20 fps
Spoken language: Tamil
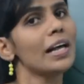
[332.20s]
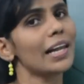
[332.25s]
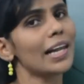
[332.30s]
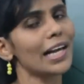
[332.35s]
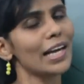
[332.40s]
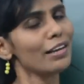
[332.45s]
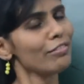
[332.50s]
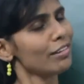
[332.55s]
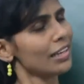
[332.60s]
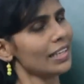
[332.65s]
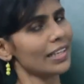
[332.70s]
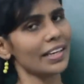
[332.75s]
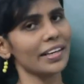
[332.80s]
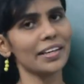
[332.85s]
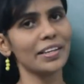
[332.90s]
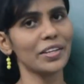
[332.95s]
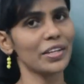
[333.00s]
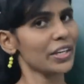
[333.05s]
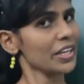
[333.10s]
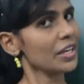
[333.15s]
லைஃப்பில்
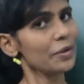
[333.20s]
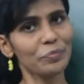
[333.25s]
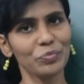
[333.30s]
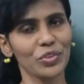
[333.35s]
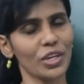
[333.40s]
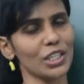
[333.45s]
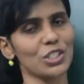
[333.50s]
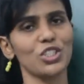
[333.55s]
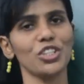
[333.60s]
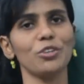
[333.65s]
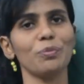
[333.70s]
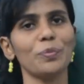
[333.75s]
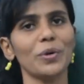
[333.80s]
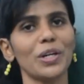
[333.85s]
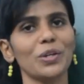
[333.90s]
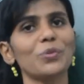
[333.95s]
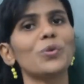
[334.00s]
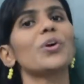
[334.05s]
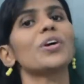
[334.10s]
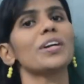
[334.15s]
நிறைய நிறைய அச்சீவ்
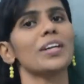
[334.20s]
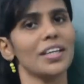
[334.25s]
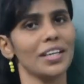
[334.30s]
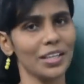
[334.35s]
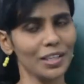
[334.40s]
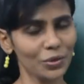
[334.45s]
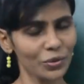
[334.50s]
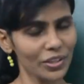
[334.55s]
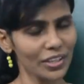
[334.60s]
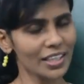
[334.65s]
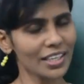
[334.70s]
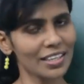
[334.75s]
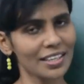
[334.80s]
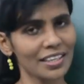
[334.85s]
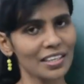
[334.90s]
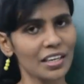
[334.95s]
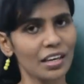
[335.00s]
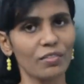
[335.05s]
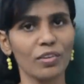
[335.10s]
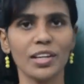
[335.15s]
பண்ணுவோம் இன்னைக்குடைய
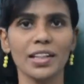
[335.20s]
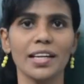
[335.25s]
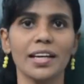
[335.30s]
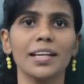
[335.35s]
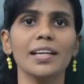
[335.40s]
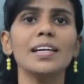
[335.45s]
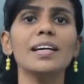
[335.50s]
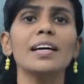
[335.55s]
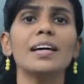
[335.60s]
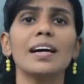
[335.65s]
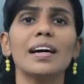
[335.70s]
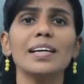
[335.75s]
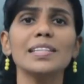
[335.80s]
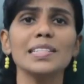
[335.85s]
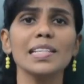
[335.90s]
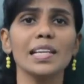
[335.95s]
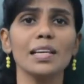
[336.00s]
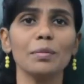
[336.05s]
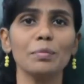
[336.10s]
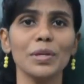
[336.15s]
கண்டென்ட் அவ்வளோந்தாங்க
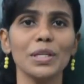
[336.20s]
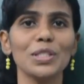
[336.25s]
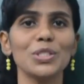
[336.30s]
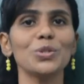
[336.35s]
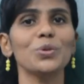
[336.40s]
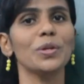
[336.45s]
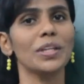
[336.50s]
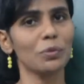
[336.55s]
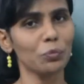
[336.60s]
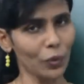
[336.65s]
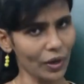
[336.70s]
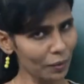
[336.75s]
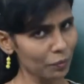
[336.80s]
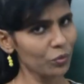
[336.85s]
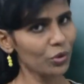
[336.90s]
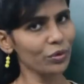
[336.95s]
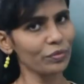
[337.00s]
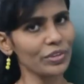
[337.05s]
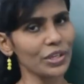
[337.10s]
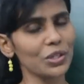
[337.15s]
அஞ்சலை மீட் யூ அண்ட் ஒன்
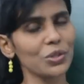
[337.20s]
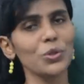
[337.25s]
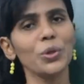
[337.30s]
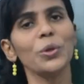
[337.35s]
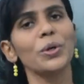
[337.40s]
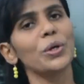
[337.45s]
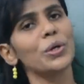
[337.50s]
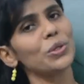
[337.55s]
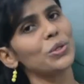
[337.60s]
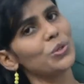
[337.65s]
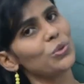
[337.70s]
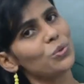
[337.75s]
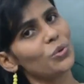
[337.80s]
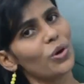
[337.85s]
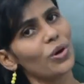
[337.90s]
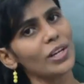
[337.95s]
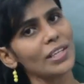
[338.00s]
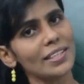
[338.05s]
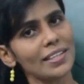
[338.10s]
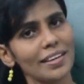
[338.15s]
மோ வீடியோ யூ
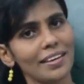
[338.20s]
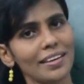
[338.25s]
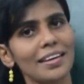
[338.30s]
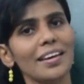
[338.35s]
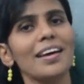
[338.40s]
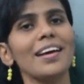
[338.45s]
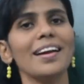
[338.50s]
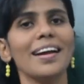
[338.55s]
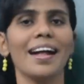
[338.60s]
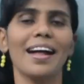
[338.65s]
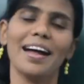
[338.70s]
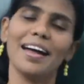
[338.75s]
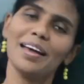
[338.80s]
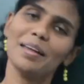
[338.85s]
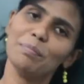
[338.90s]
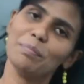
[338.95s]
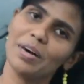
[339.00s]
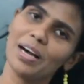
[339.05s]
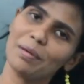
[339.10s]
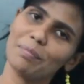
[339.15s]
ஆல் டேக் கேர்
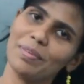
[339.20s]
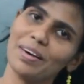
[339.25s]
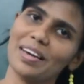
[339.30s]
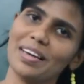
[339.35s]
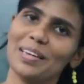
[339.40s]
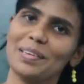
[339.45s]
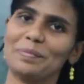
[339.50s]
அண்ட் பை பை